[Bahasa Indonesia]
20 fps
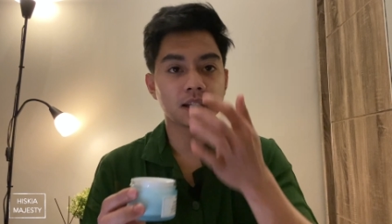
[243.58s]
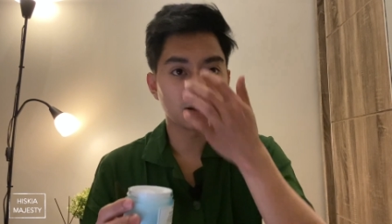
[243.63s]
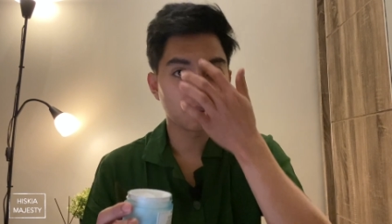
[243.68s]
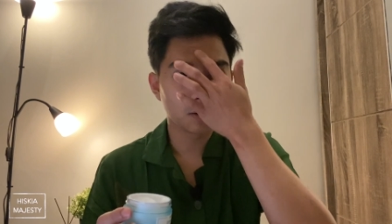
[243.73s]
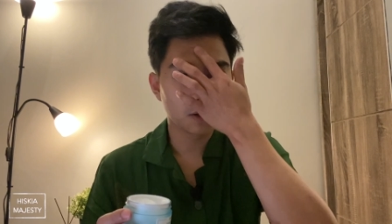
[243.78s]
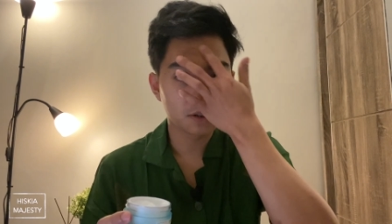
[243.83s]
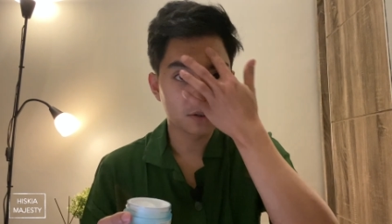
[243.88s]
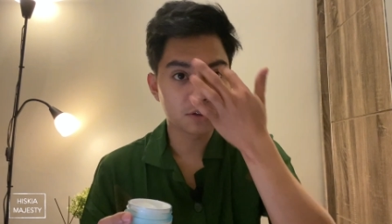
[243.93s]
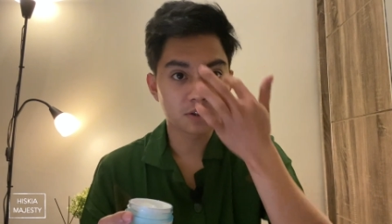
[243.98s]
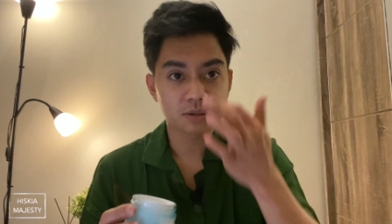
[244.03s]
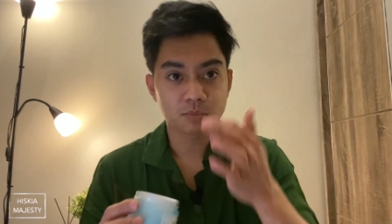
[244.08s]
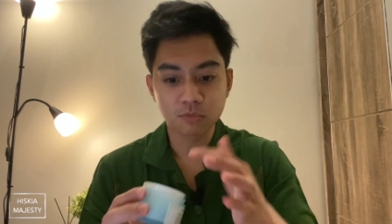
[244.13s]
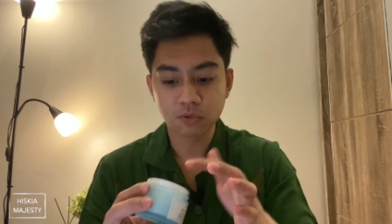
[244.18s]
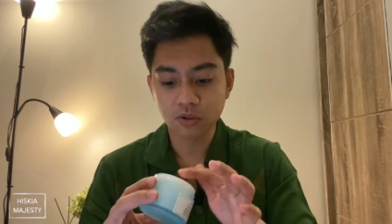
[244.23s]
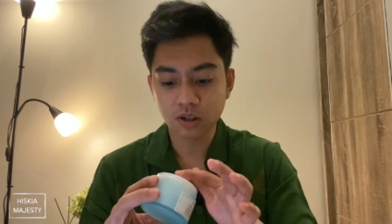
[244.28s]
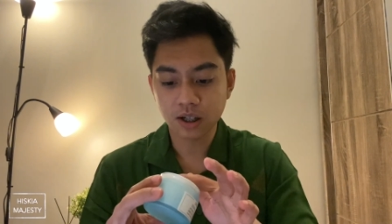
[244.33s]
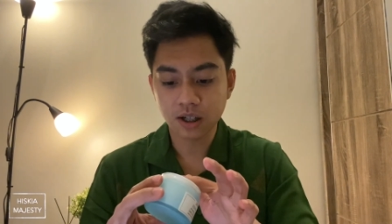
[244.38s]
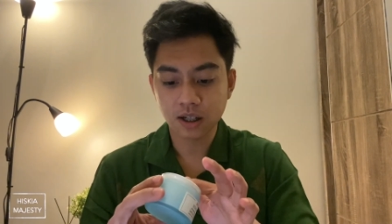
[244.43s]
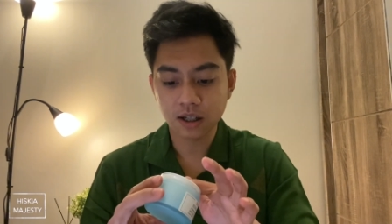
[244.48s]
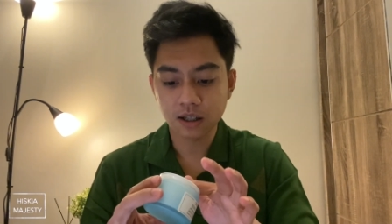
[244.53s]
gue udah cuci
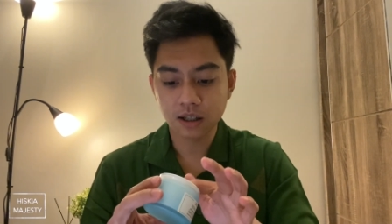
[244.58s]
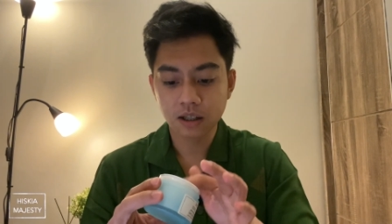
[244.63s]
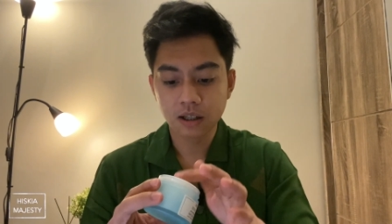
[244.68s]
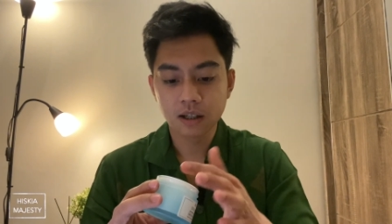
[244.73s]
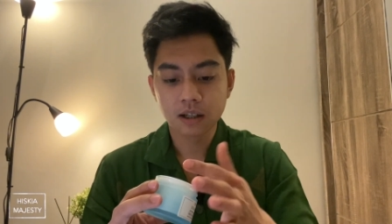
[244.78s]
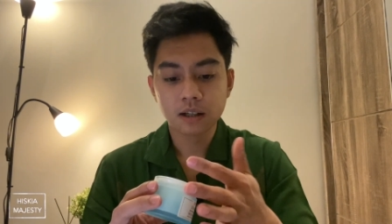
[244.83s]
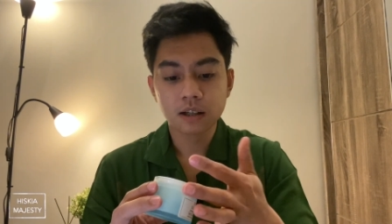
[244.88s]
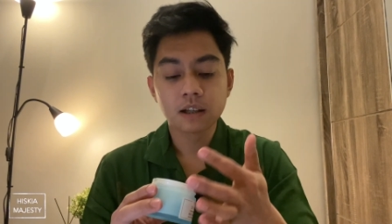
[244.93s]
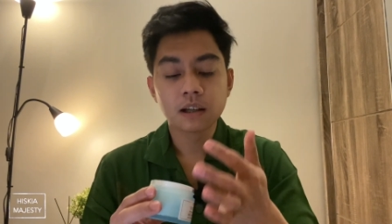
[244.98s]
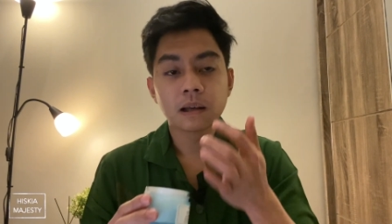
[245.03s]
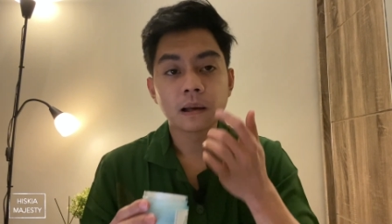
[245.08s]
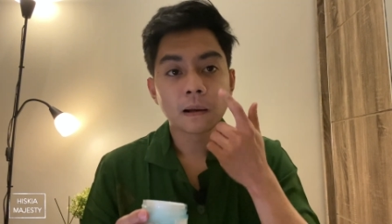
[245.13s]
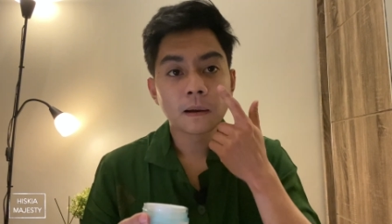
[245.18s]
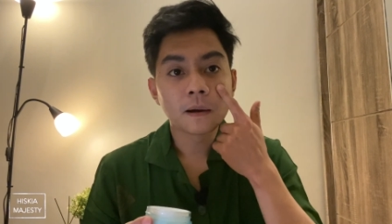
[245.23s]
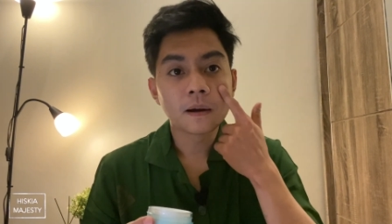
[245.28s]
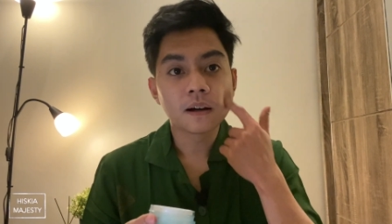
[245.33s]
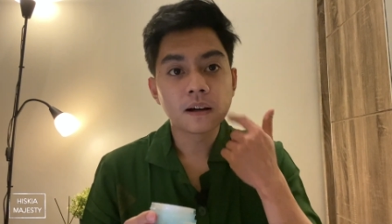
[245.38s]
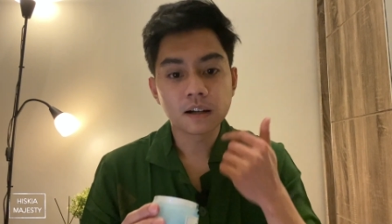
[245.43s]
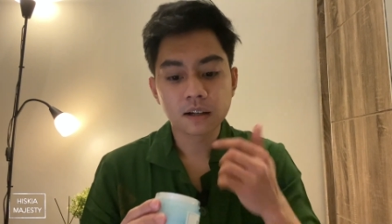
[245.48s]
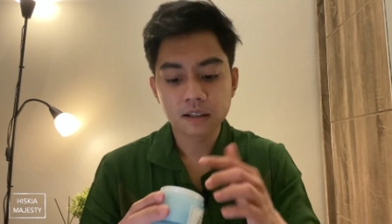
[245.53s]
muka
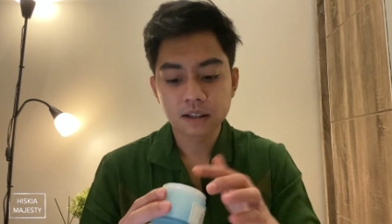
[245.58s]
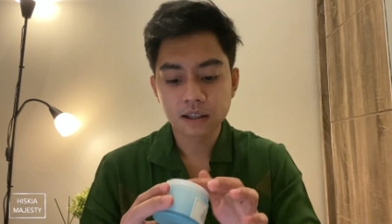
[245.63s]
uh,